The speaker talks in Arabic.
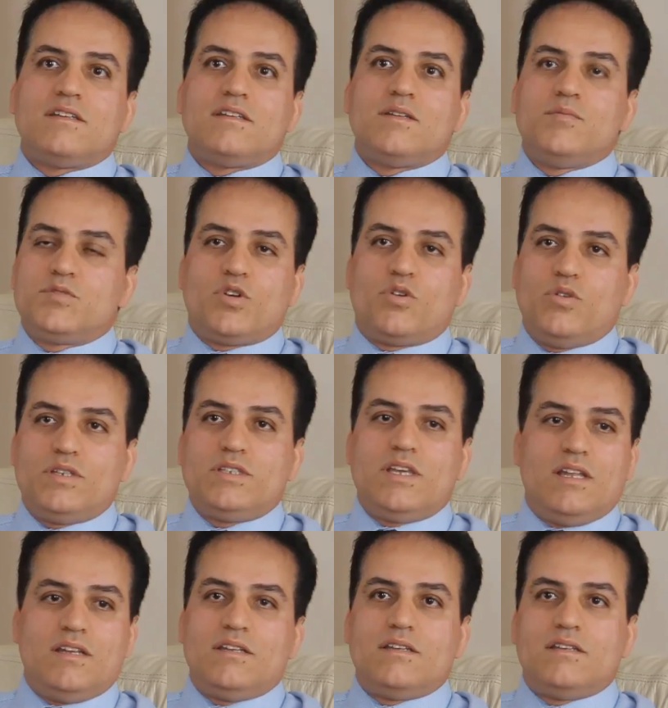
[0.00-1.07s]
المدخول
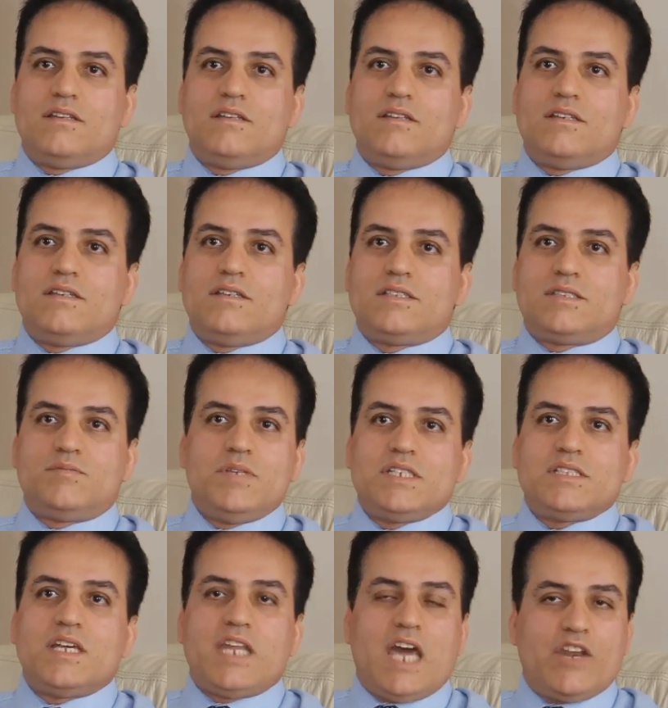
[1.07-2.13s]
ديال سميك
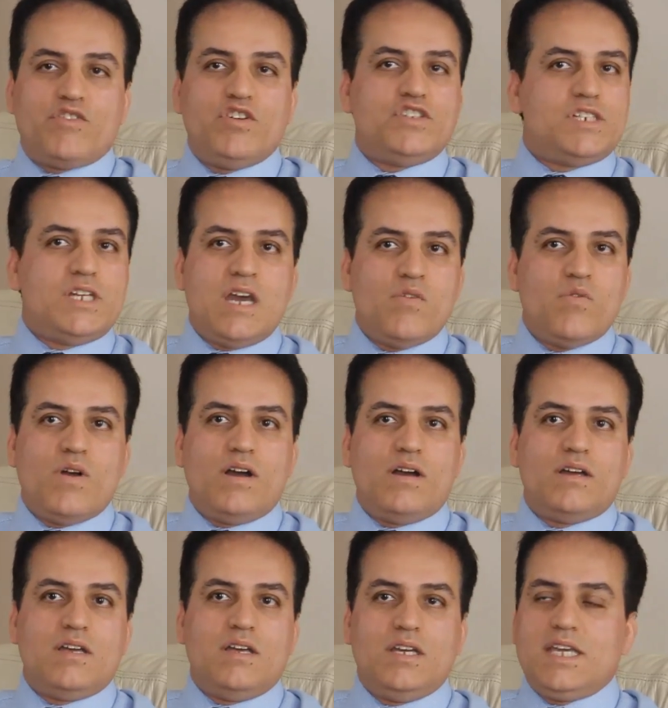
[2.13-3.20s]
تنعرفوه شنا هو
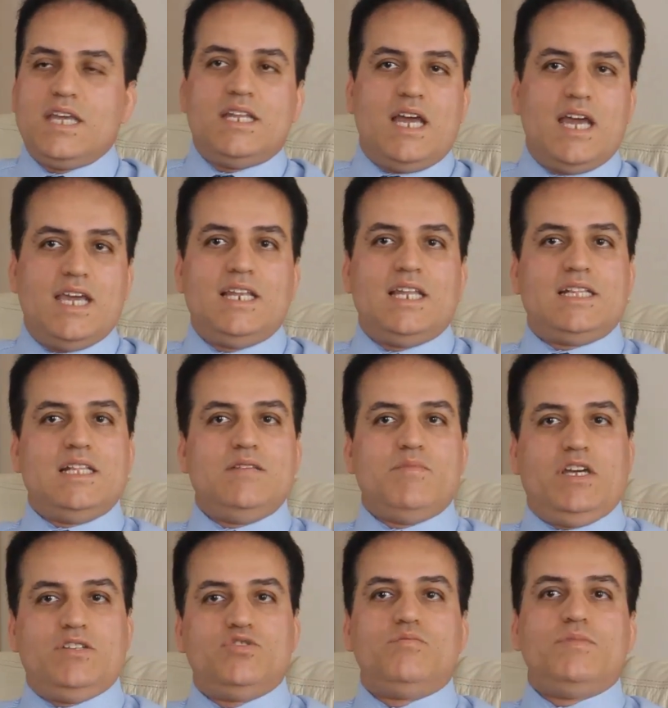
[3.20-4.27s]
كاين عائلات اللي ما
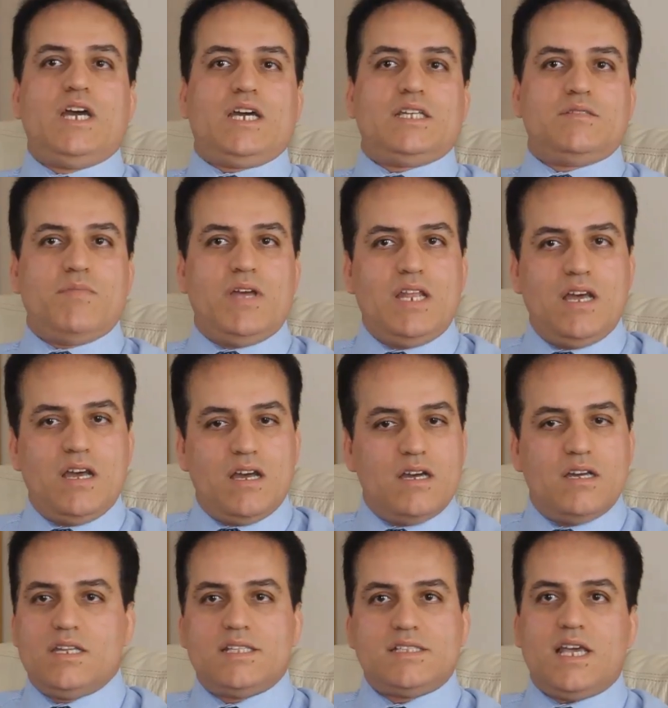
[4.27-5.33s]
عندهم لا خدمه
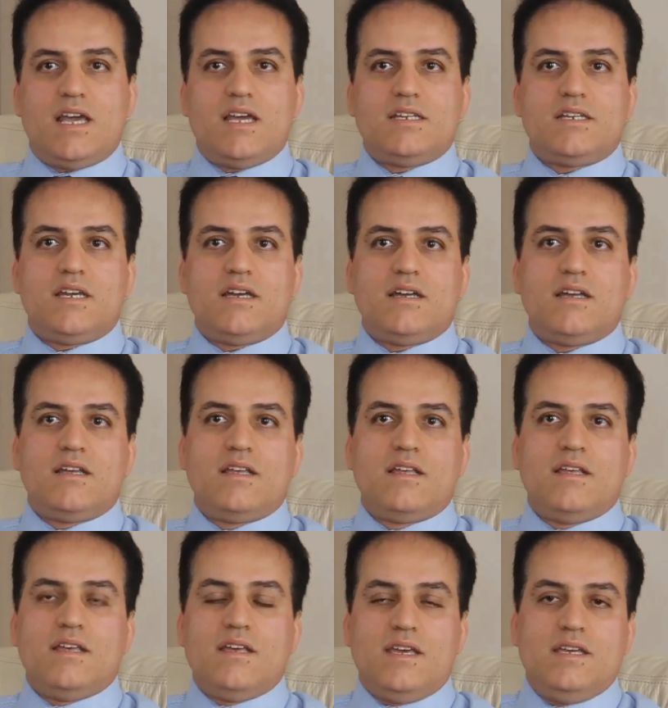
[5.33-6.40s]
لا لا حتى حاجه
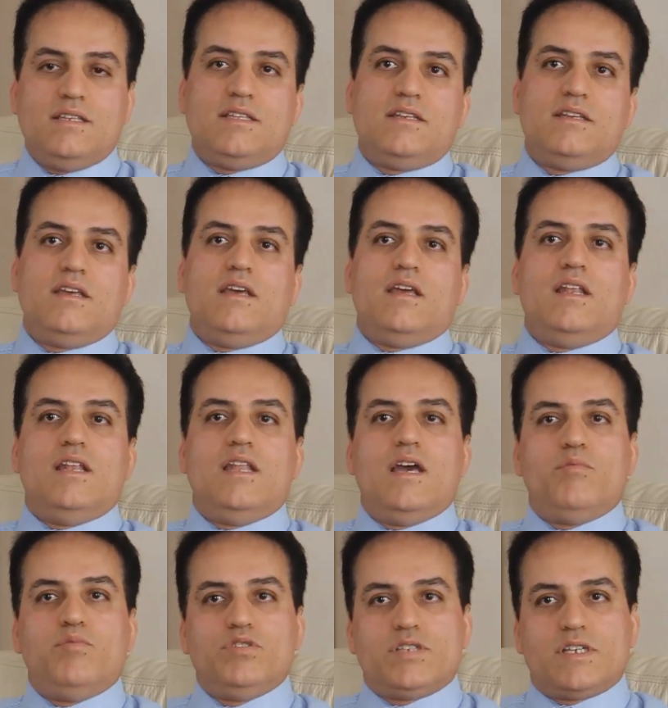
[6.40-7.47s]
اذا
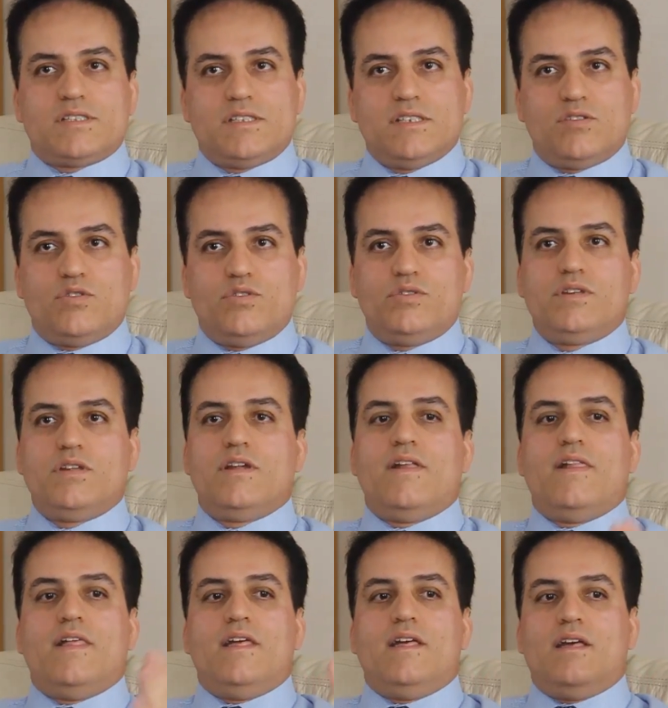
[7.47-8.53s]
لابد خص يكون
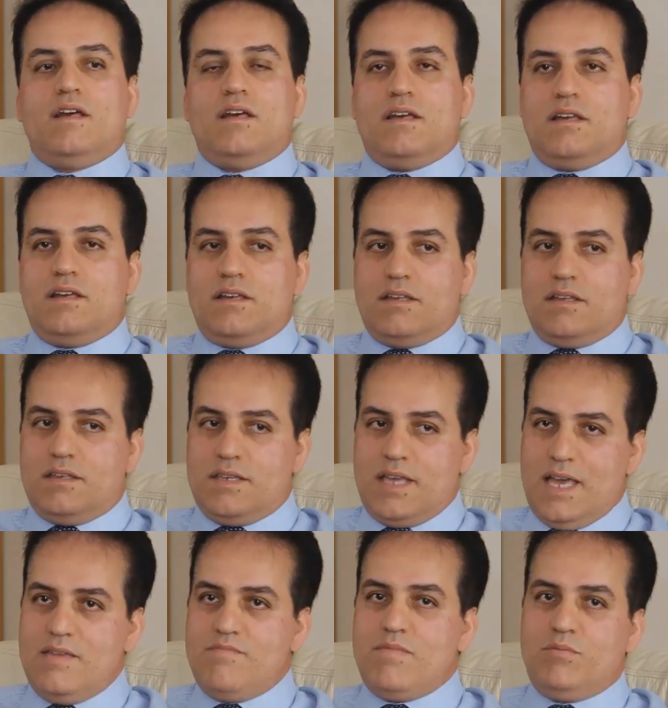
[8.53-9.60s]

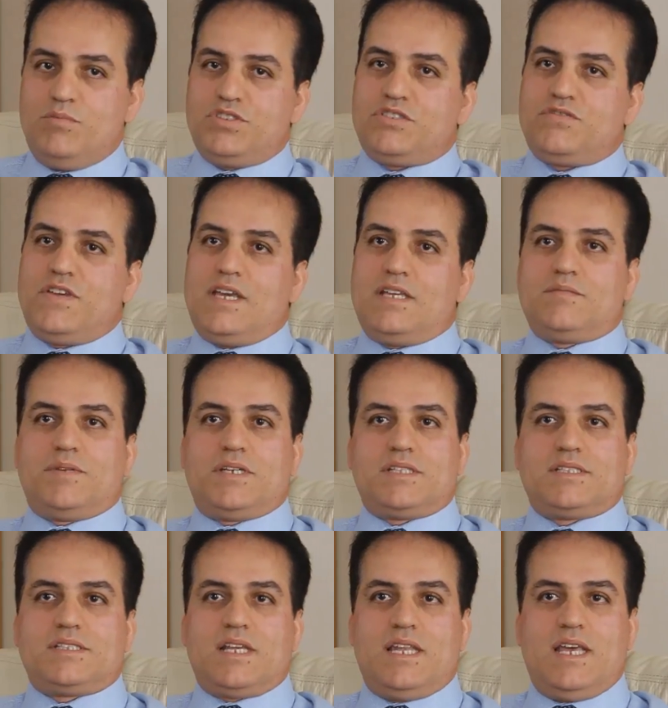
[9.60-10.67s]
يا اما مستشفيات
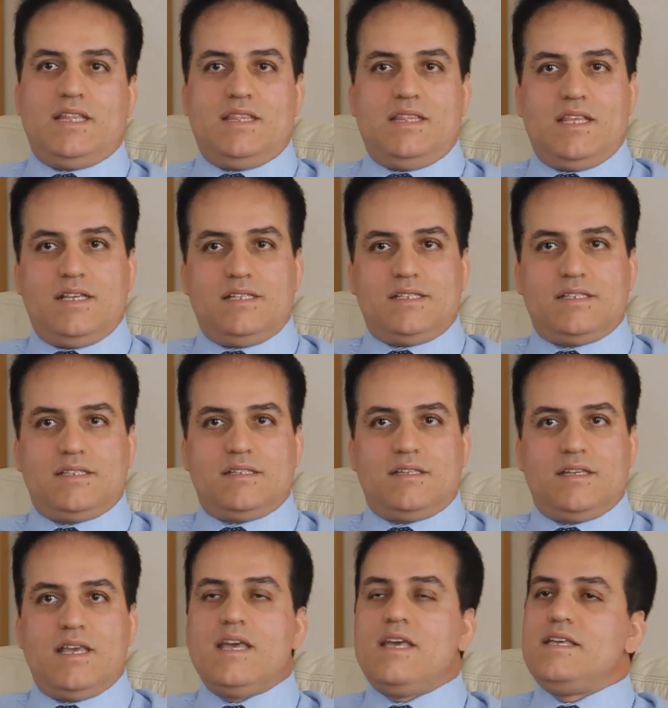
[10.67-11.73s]
مختصه لهاد الناس
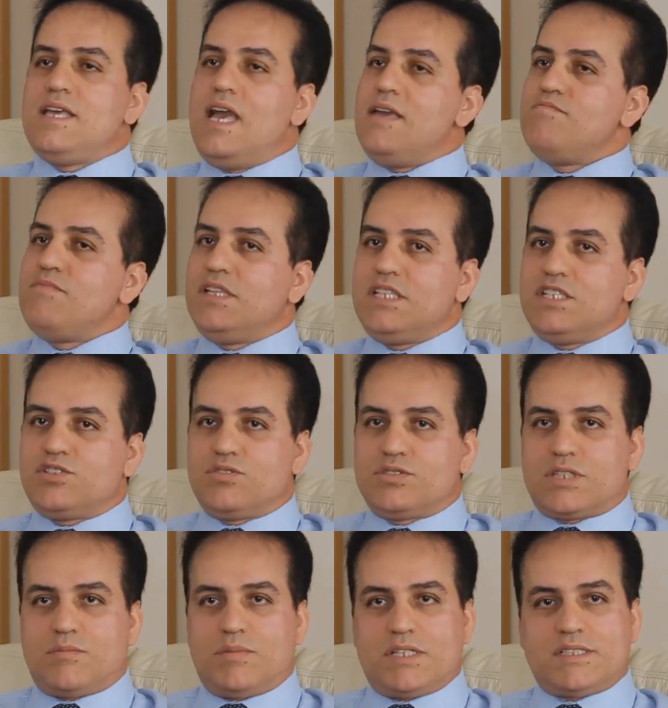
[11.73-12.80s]
يا اما دي
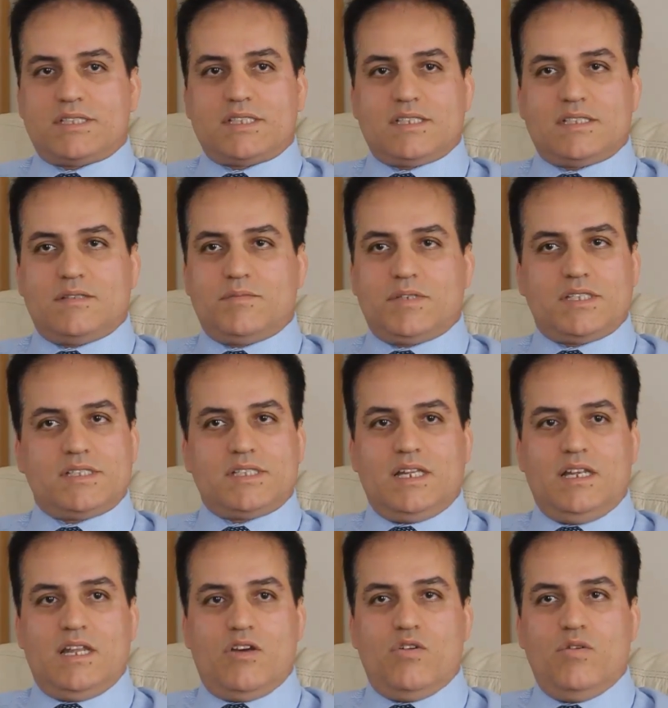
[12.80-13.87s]
سونتر مختصين
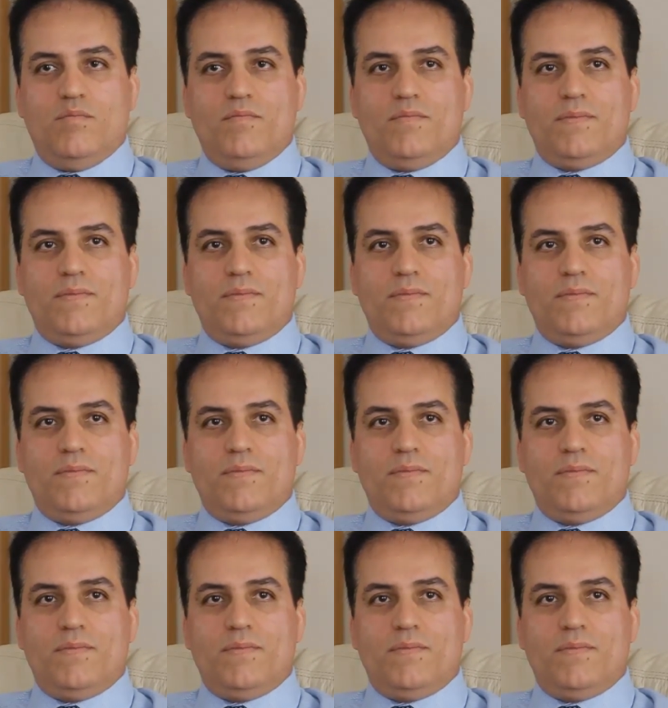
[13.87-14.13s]
لهم